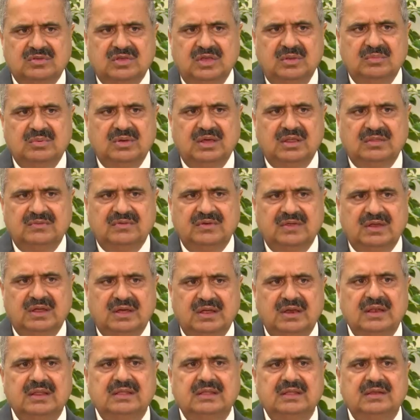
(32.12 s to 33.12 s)
उसके बाद फिर
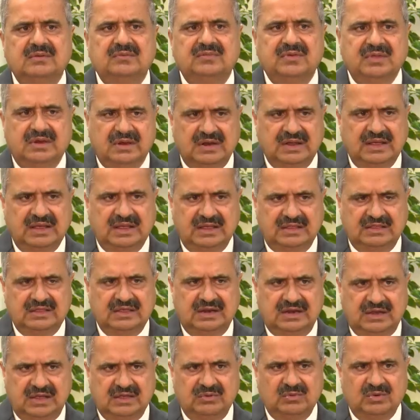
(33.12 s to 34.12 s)
अगले दिन फिर गए हैं
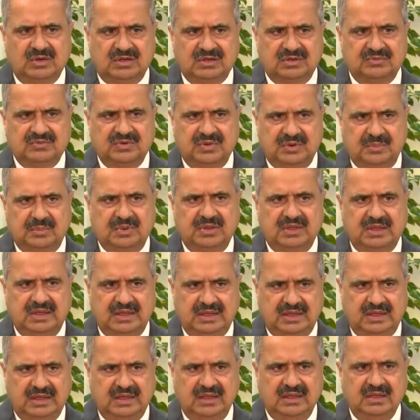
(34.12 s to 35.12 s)
दिन के वक्त फिर भी
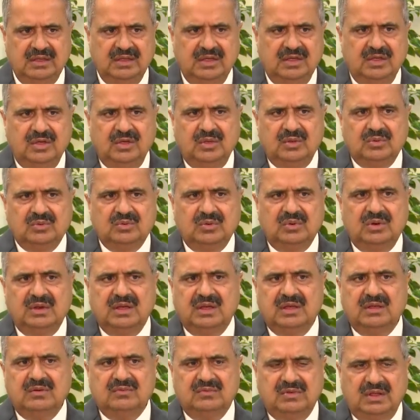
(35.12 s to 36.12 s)
गए हैं तो
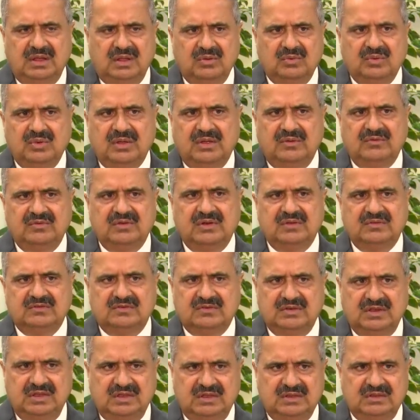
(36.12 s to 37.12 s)
लेकिन वहाँ कोई
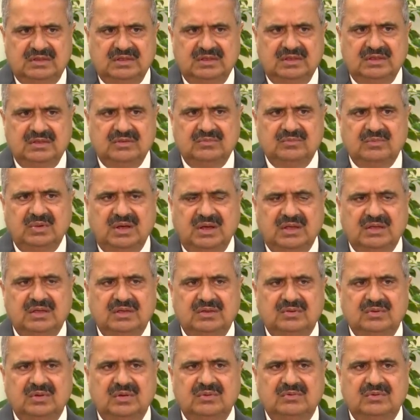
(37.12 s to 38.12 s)
एविडेंस नहीं थी
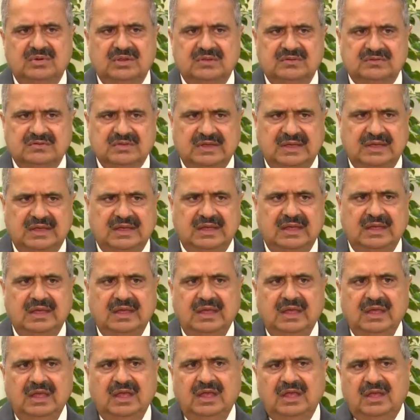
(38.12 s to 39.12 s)
बाकी जो एविडेंस है
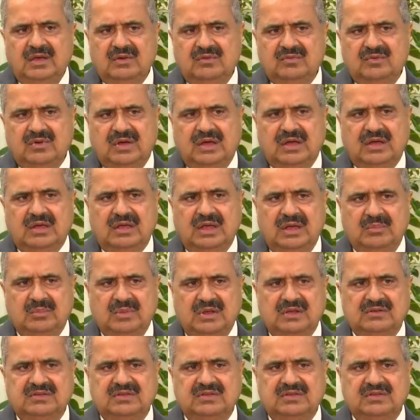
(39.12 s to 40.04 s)
वो एक एम